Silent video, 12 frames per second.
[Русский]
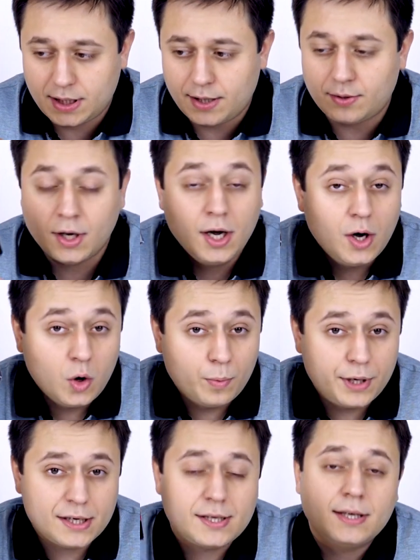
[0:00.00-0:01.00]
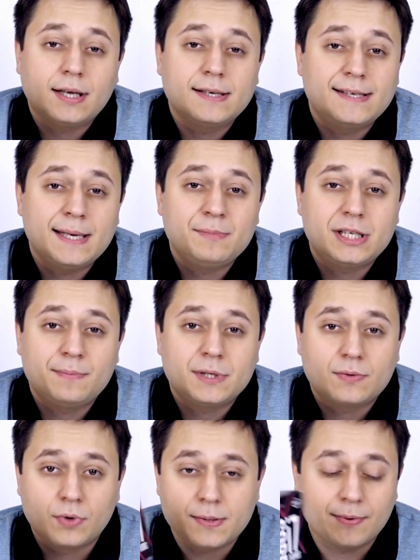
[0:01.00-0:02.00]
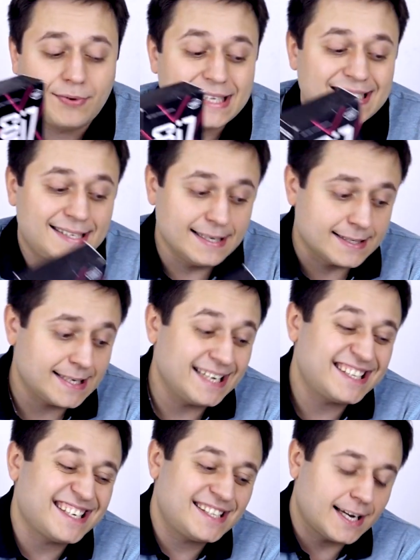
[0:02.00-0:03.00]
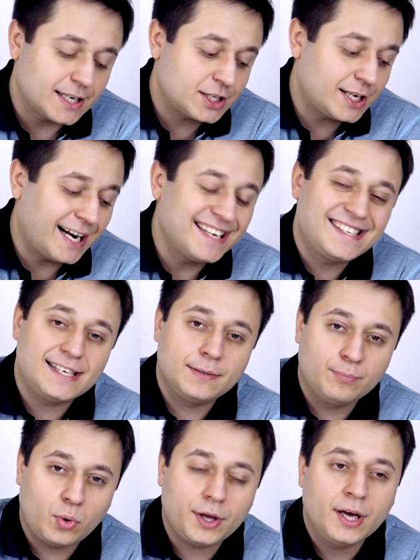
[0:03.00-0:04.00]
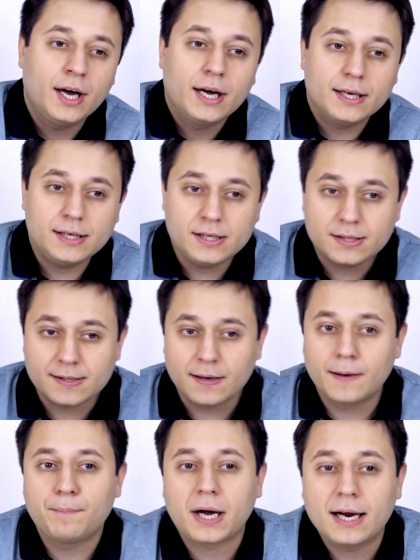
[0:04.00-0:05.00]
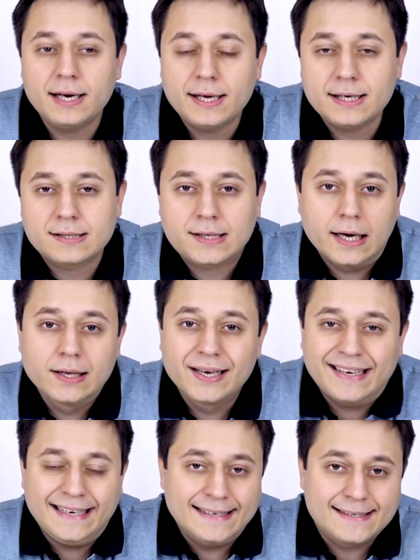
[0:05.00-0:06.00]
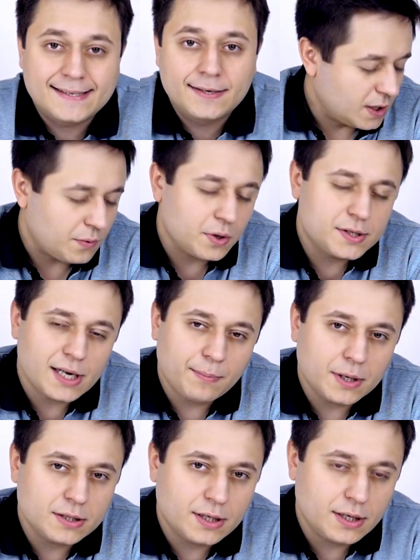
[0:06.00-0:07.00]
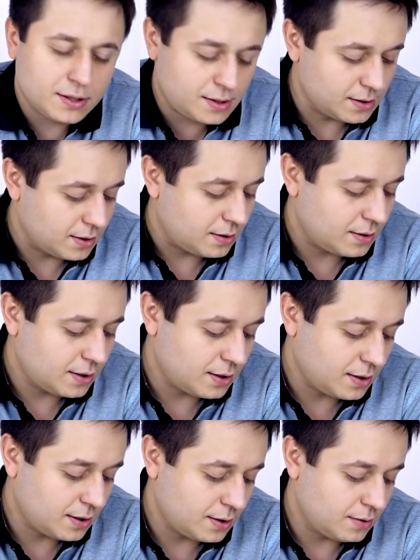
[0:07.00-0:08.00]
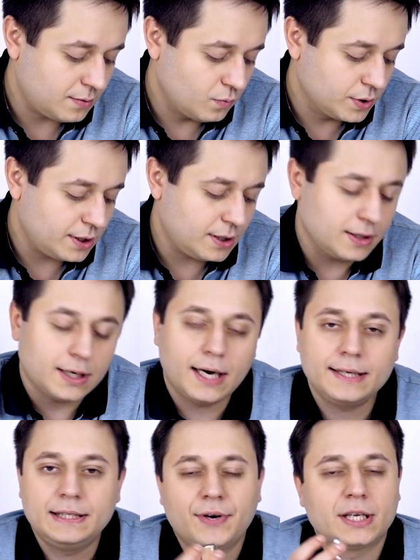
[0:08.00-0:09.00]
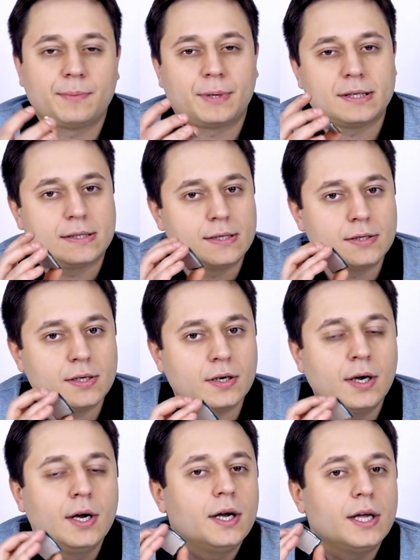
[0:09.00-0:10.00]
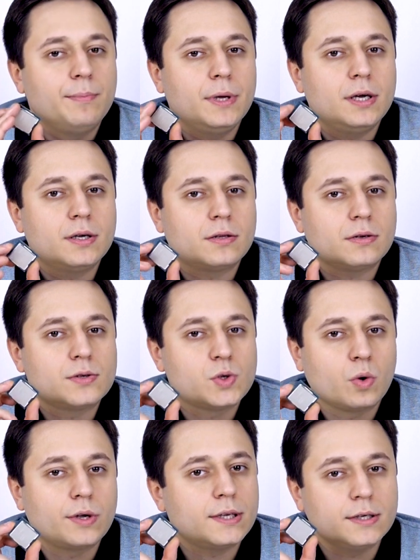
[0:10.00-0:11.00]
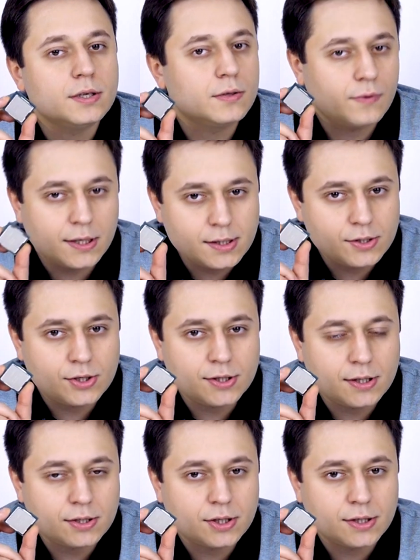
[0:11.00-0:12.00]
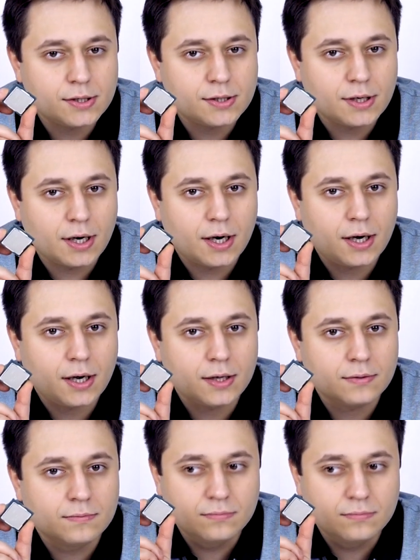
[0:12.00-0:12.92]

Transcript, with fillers: знают, у меня стоит i7-7820X. Это старший i7 из а, поколения Skylake X. И вот самое интересное, а, вот этот i9 процессор имеет сокет не 2066, а